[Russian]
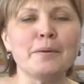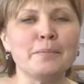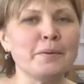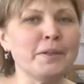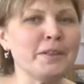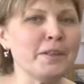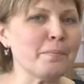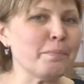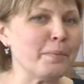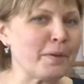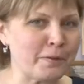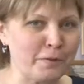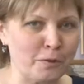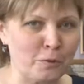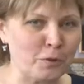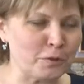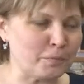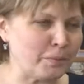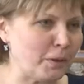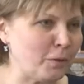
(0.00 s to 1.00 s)
Мы не первый
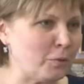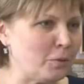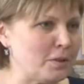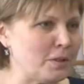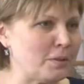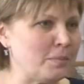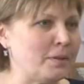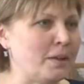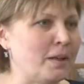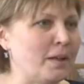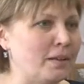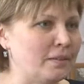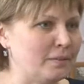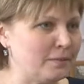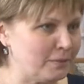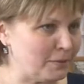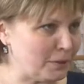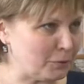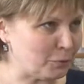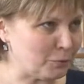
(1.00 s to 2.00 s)
год приходим на
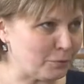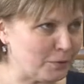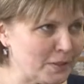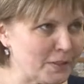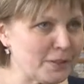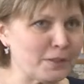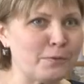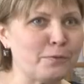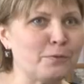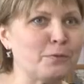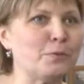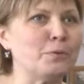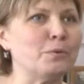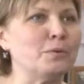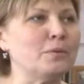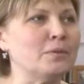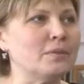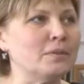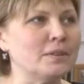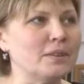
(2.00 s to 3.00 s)
эту
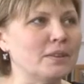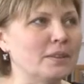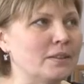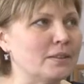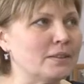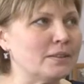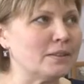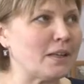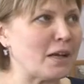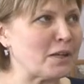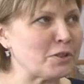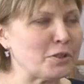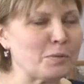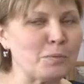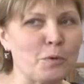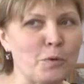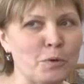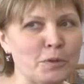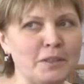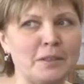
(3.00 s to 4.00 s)
выставку, и с
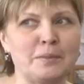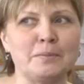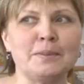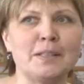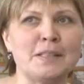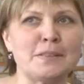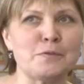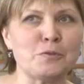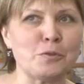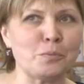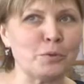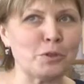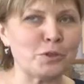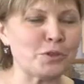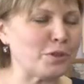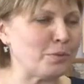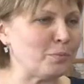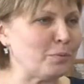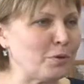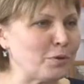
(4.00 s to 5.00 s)
каждым годом нас все
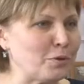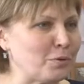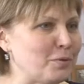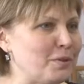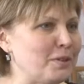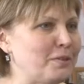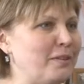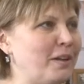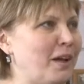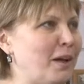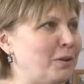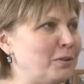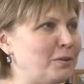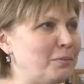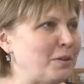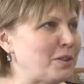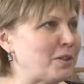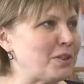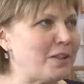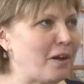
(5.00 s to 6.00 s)
больше и больше удивляют
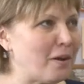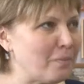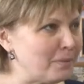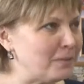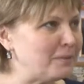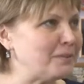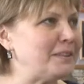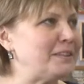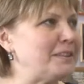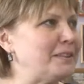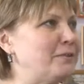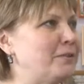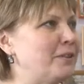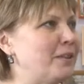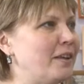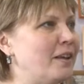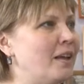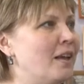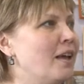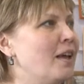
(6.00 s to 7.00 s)
масштабы
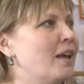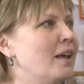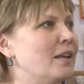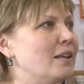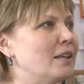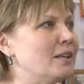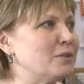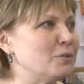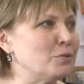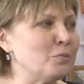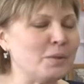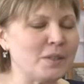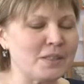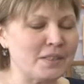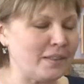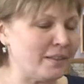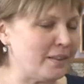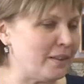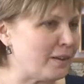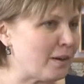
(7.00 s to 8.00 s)
выставки,
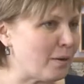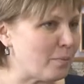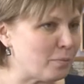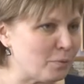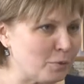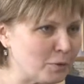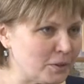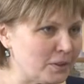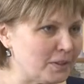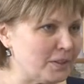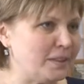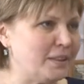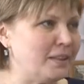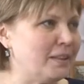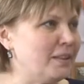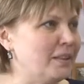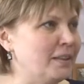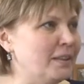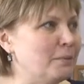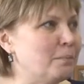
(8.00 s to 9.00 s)
изумительные работы,
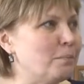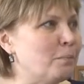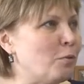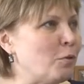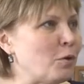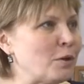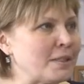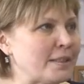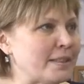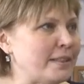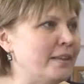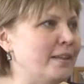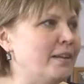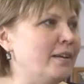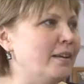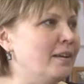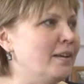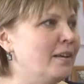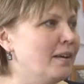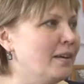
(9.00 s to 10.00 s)
и
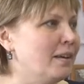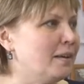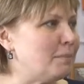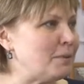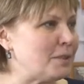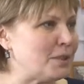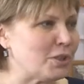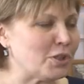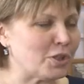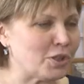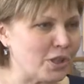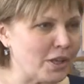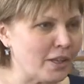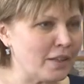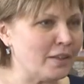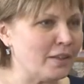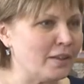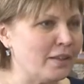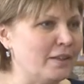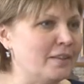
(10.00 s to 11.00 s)
после
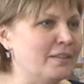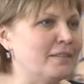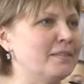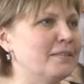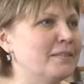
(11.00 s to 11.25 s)
посещения